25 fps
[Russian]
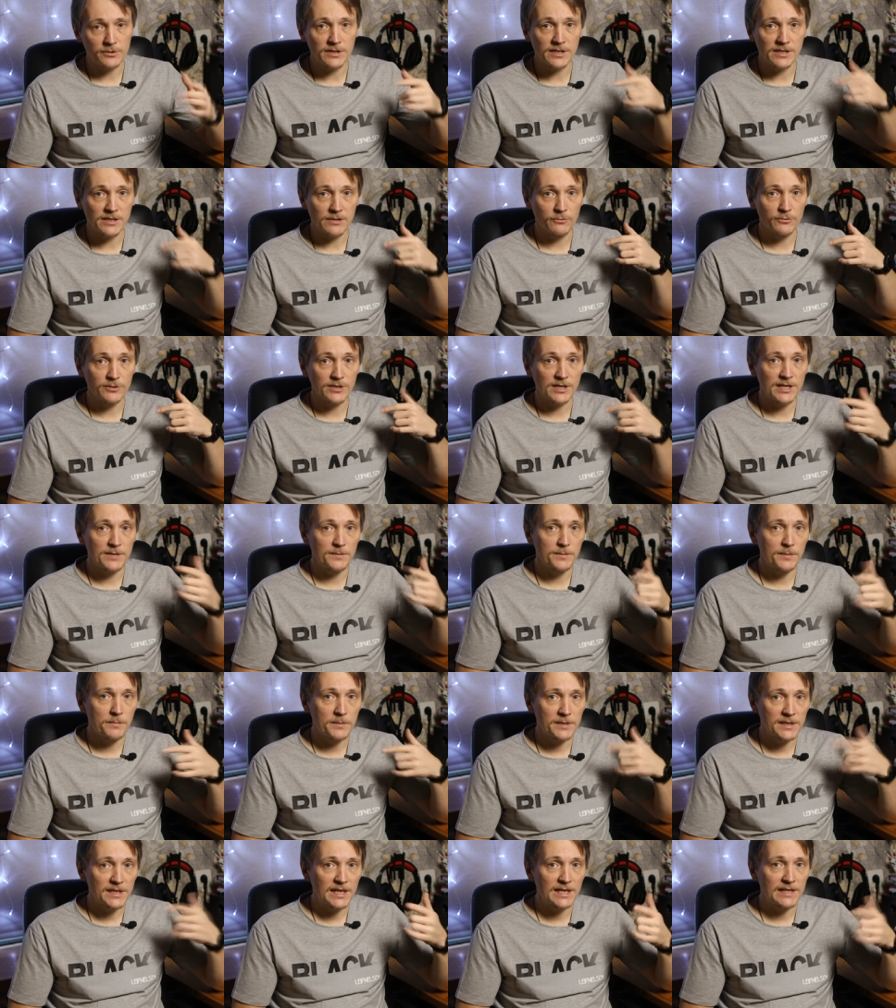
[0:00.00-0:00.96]
То есть, если он у тебя
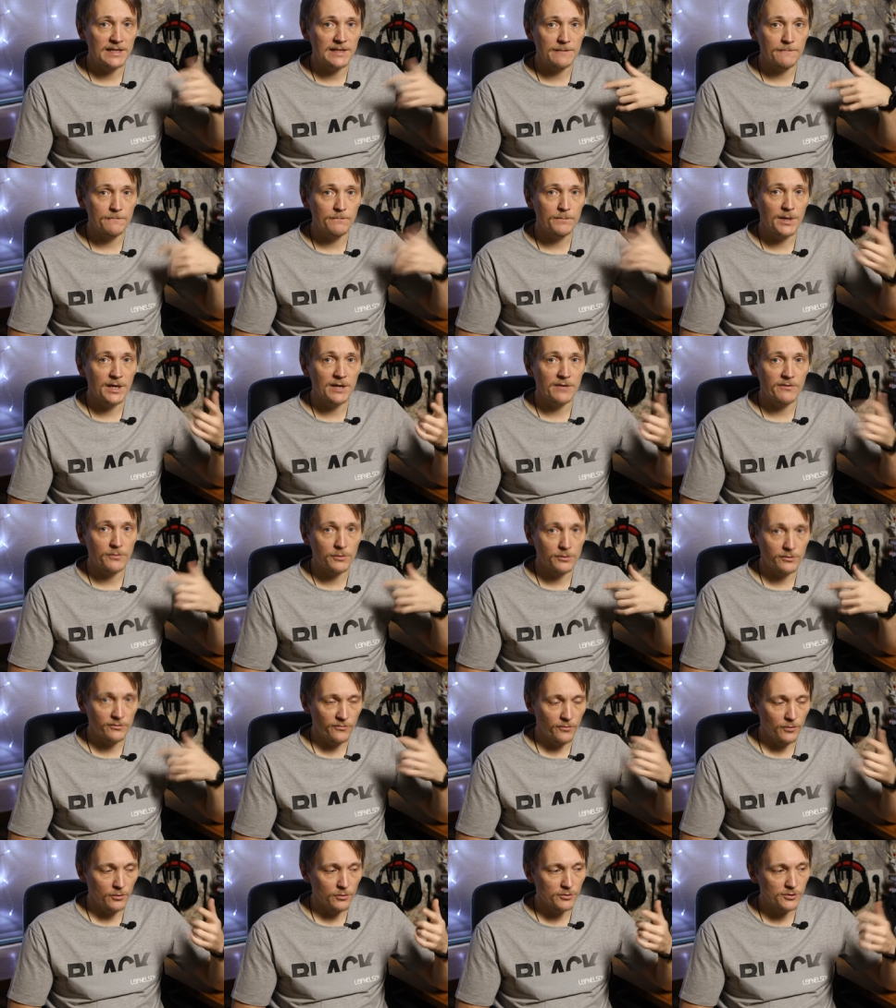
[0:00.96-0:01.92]
не попадает, там,
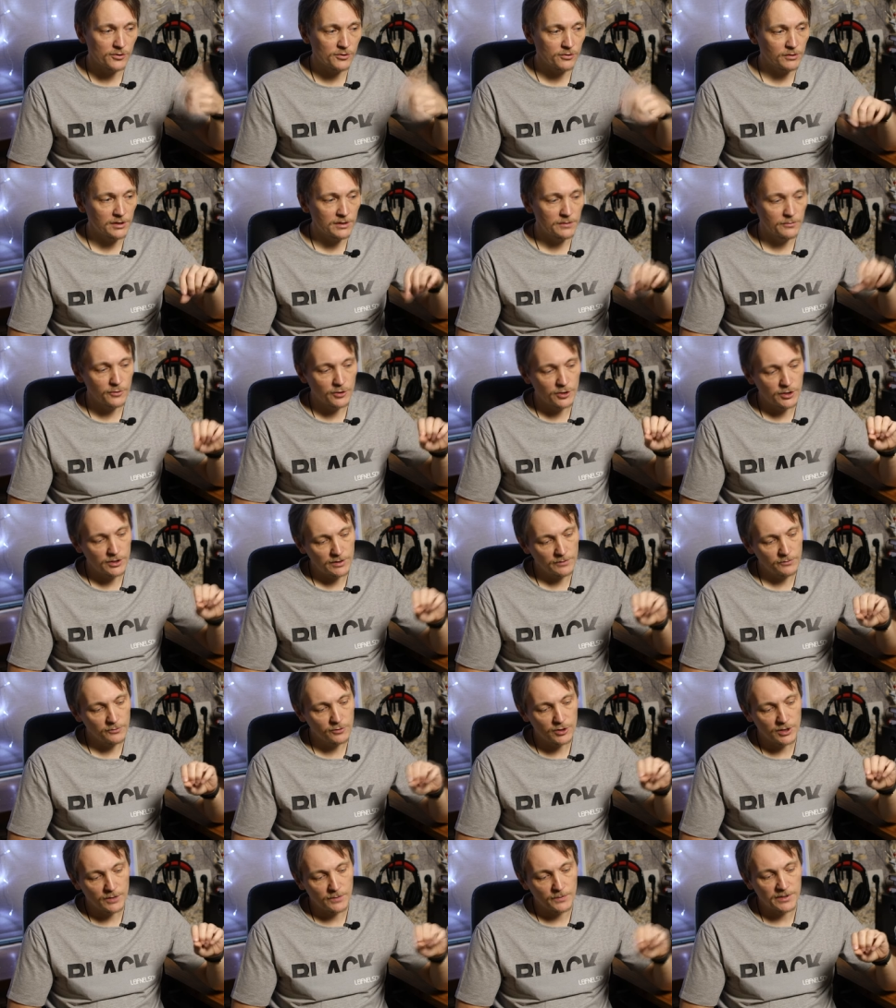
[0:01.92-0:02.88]
back-front фокус, то ты
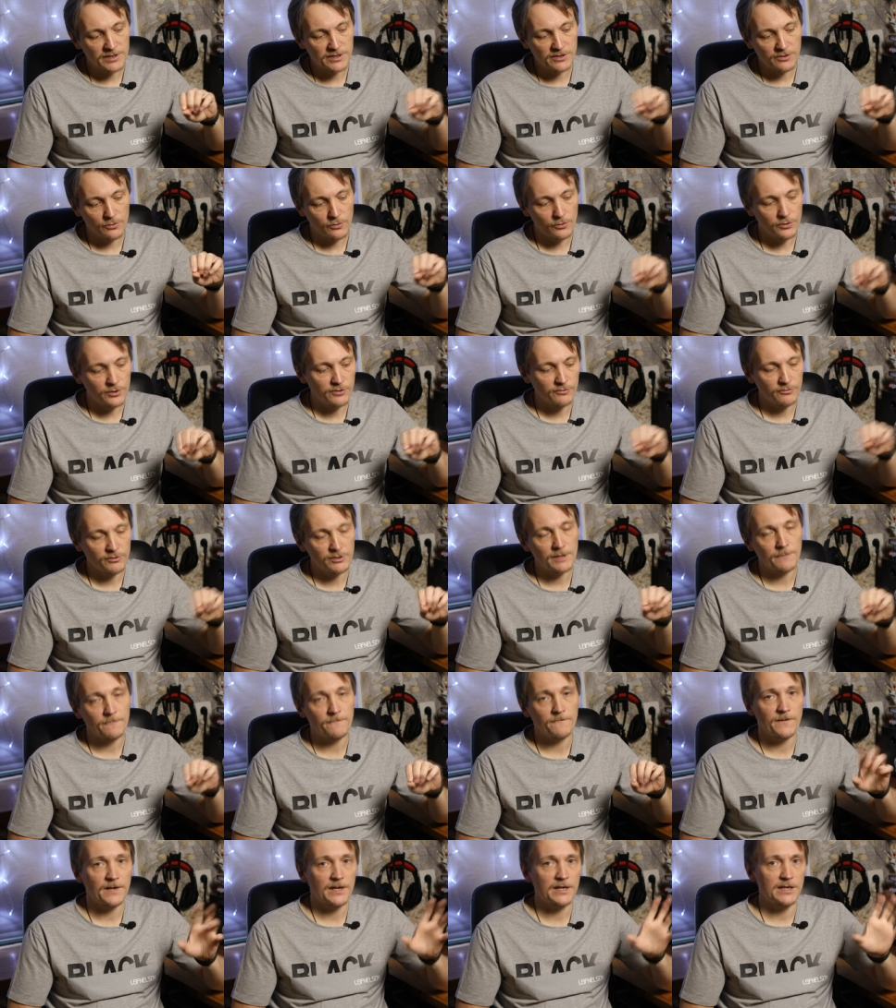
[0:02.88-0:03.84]
можешь немножко подстроить его
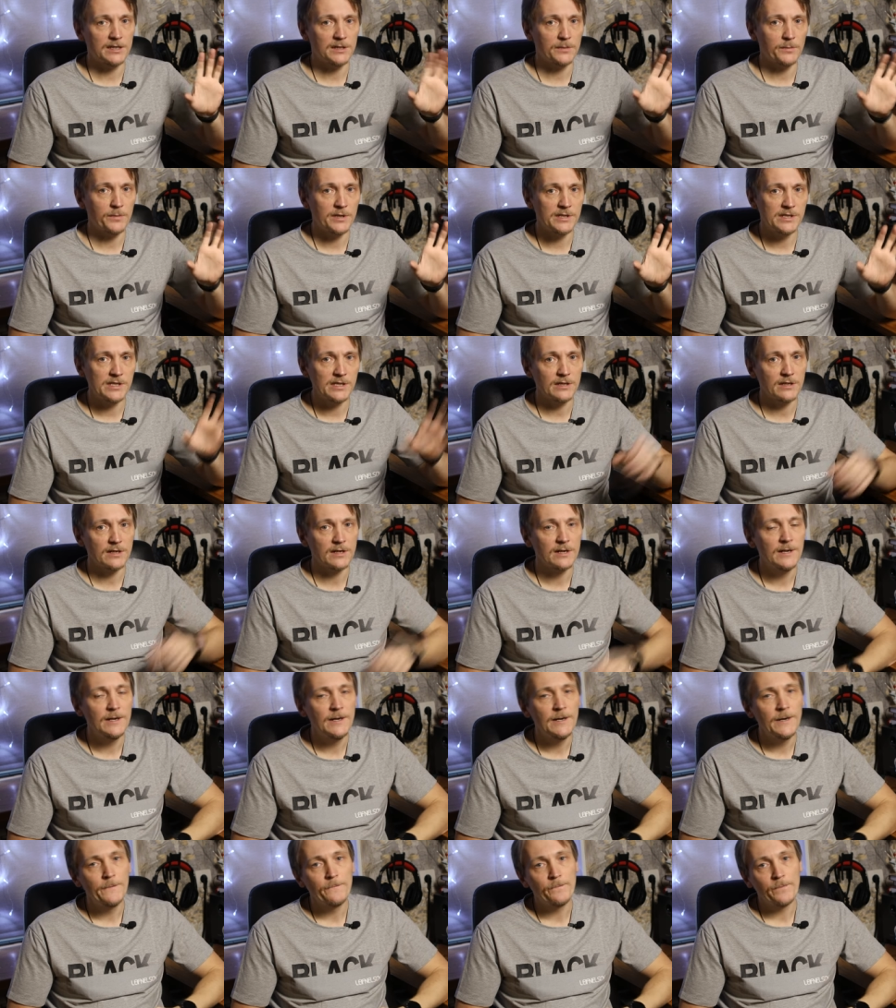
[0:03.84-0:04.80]
там в каких-то пределах.
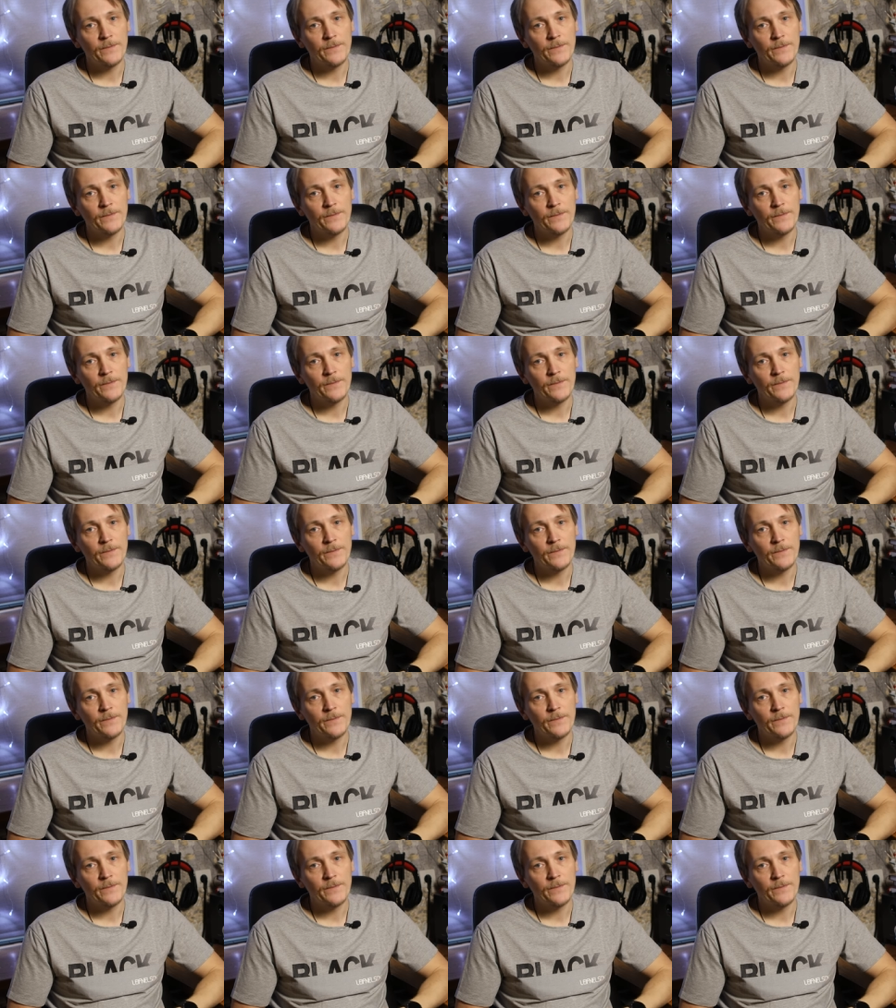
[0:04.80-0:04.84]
